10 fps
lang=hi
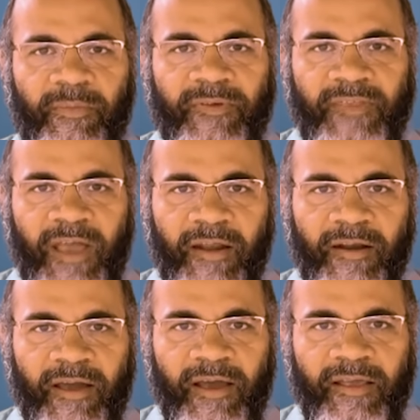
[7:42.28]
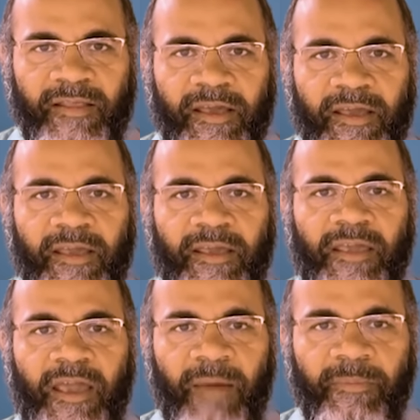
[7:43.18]
बस ध्यान रखा जाता है
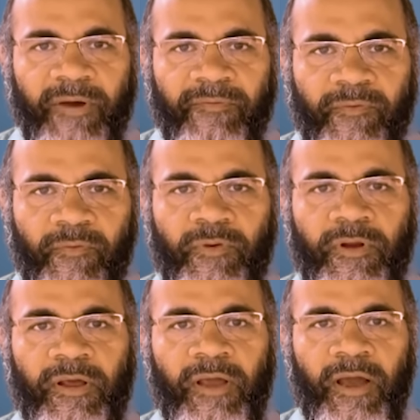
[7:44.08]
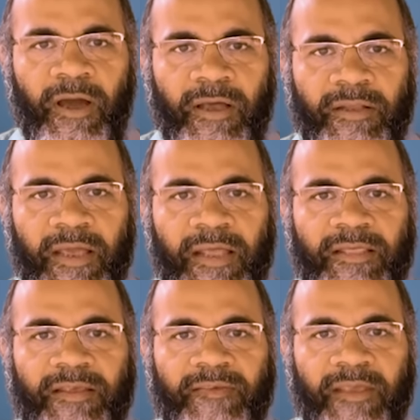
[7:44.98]
कि आपका फूड
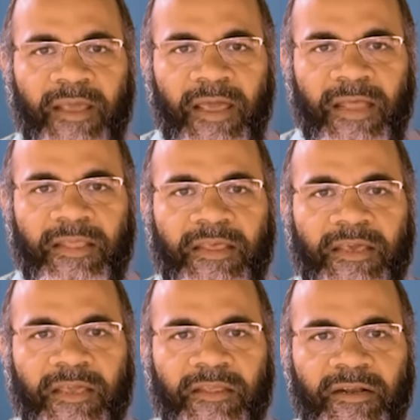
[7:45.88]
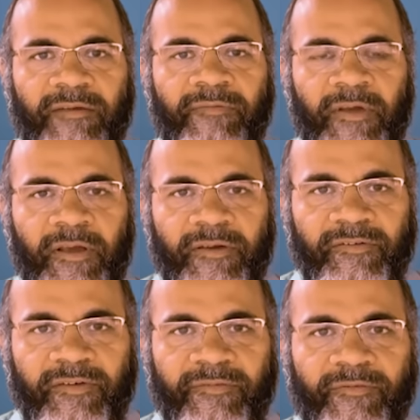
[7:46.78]
अनहेल्दी से हेल्दी की
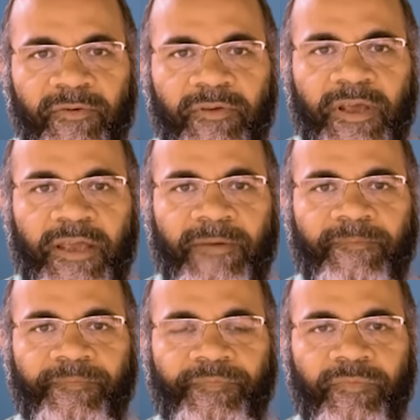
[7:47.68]
तरफ शिफ्ट हो जाए